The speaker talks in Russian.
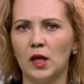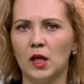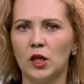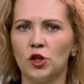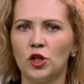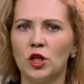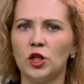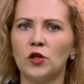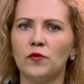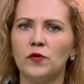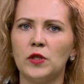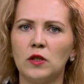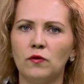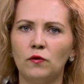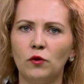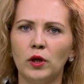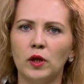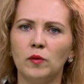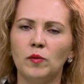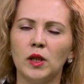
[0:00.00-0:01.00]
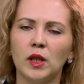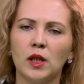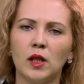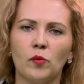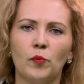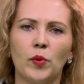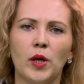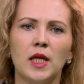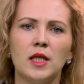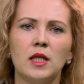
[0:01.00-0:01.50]
Чаще всего именно
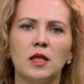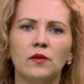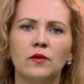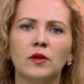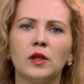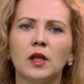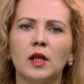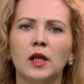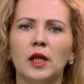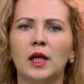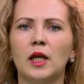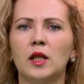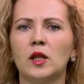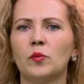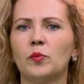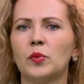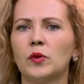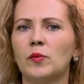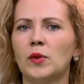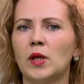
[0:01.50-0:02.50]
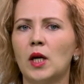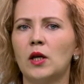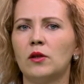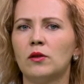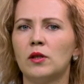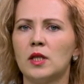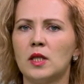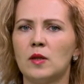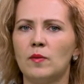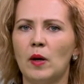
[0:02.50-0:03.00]
корпоративные клиенты подбирают
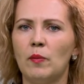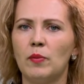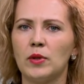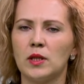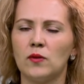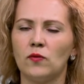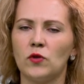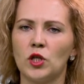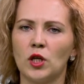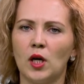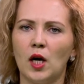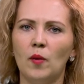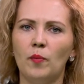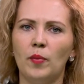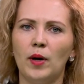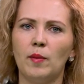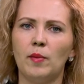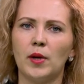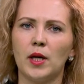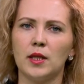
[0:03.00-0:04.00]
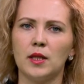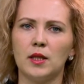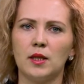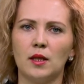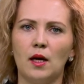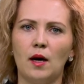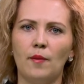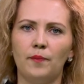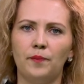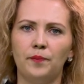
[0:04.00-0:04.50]
для себя поставщика по
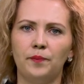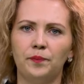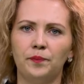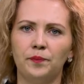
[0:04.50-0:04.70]
образцам.